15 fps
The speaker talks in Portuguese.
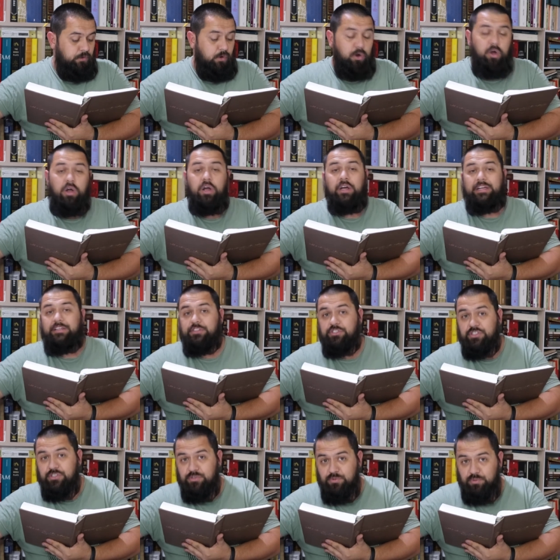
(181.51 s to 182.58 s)
Ó, oh,
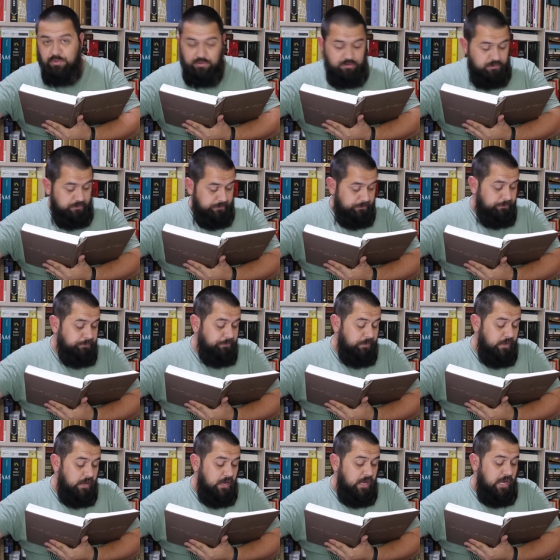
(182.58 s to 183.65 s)
diz o outro,
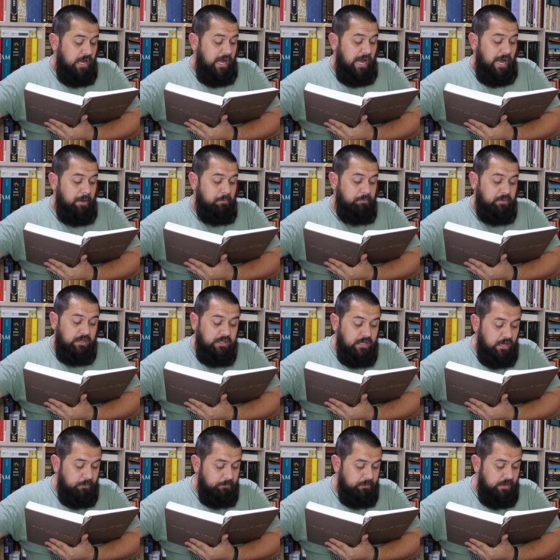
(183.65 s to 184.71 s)

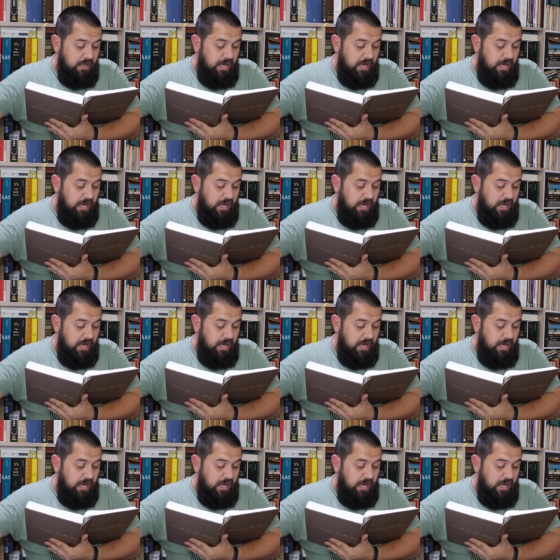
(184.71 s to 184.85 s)
abria